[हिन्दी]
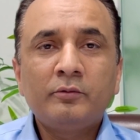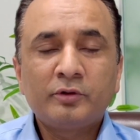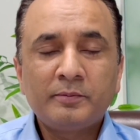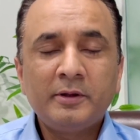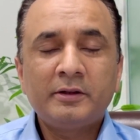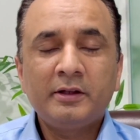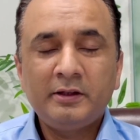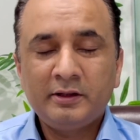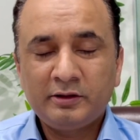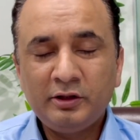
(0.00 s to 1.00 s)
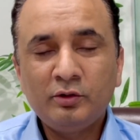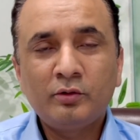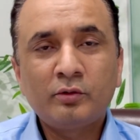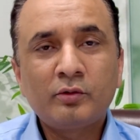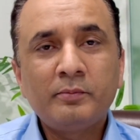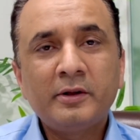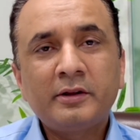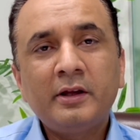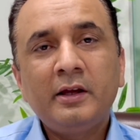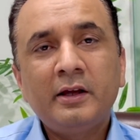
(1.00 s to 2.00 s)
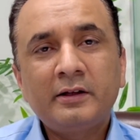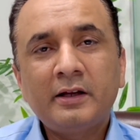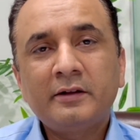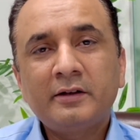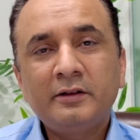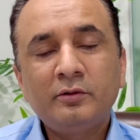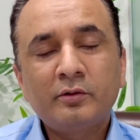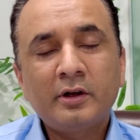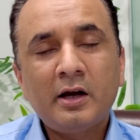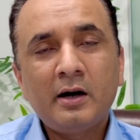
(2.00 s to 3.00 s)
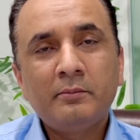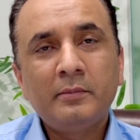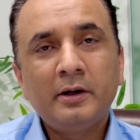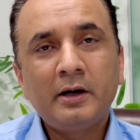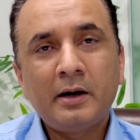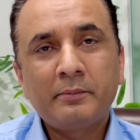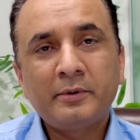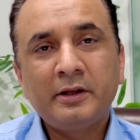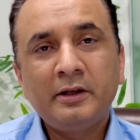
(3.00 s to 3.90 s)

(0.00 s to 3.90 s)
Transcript: उसमें से ये तीनों ग्रुप में से एक टेस्ट है जो कि हम अपनी